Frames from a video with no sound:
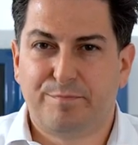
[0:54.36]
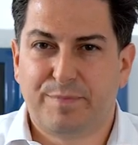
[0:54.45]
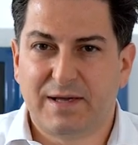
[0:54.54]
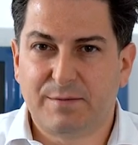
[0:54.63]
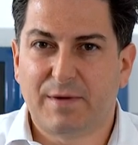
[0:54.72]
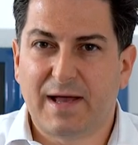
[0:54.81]

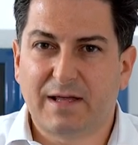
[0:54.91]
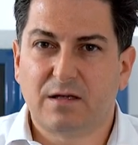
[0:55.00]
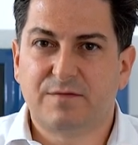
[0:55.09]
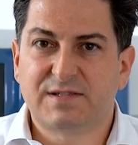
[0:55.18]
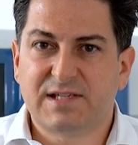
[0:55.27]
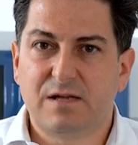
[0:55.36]
Bei dem
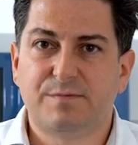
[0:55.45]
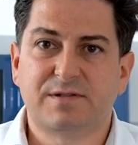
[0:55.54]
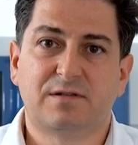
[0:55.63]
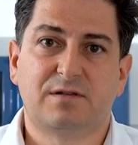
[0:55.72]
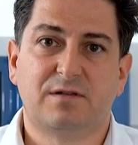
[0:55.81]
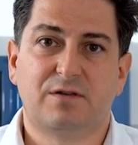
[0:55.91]
Eingriff
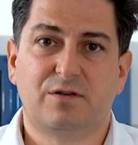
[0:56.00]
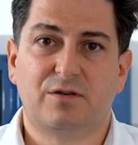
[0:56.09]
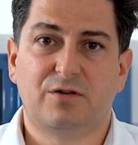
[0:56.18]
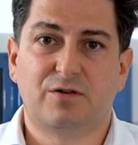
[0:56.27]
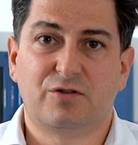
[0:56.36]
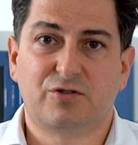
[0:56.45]
selbst
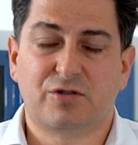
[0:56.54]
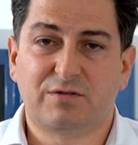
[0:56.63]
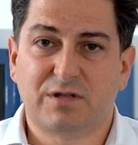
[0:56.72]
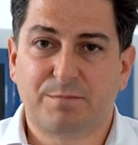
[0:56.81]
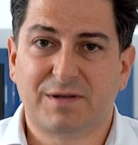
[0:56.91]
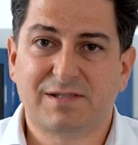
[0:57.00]
schaut
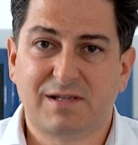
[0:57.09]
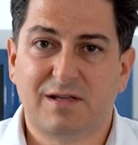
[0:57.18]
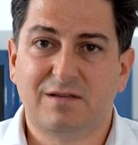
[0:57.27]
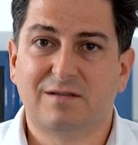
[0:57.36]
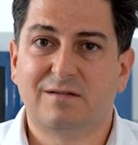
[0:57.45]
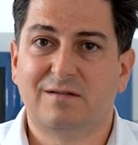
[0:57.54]
der
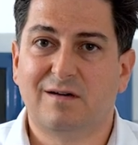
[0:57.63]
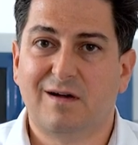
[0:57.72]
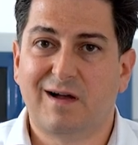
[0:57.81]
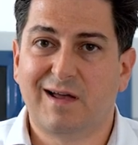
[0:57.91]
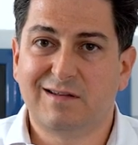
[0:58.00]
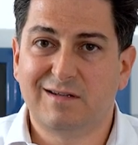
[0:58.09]
Patient
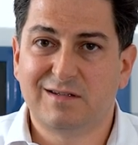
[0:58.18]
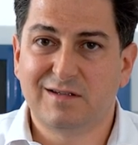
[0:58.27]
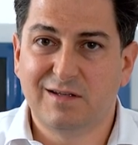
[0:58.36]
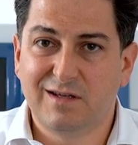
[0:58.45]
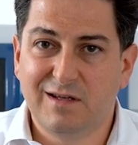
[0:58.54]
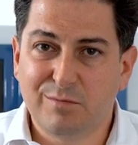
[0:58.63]
eigentlich
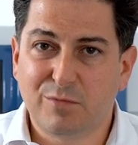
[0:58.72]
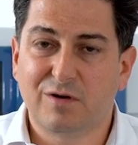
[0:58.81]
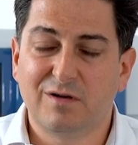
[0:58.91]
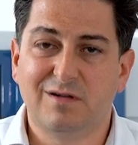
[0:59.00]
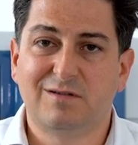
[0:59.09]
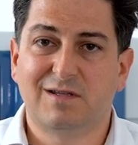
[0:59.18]

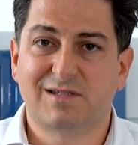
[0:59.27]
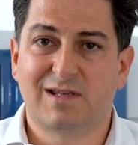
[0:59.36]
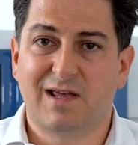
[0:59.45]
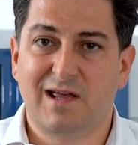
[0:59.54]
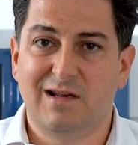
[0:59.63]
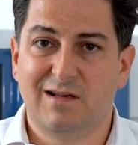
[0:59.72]
immer in das
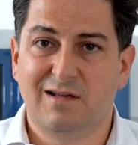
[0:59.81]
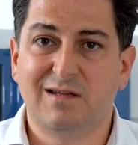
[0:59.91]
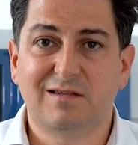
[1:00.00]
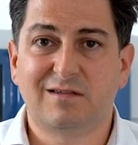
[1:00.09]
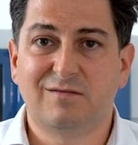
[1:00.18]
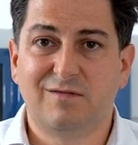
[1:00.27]
helle
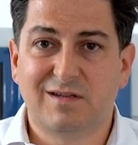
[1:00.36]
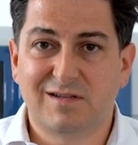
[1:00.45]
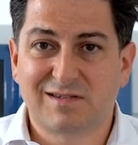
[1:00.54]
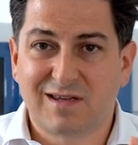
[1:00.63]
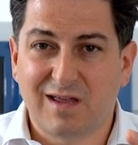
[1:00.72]
Licht, welches